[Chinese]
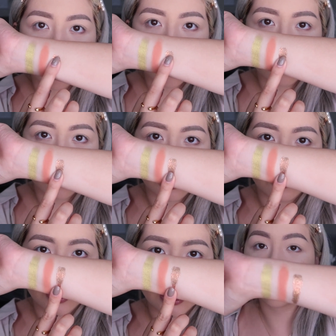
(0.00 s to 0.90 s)
非常
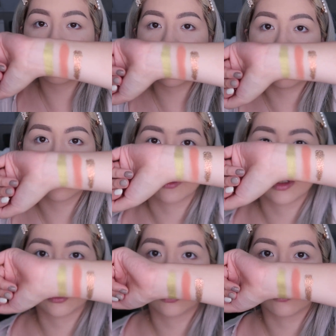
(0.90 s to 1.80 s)
漂亮、非常
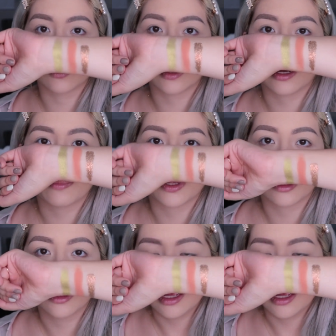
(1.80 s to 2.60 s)
闪的那种，就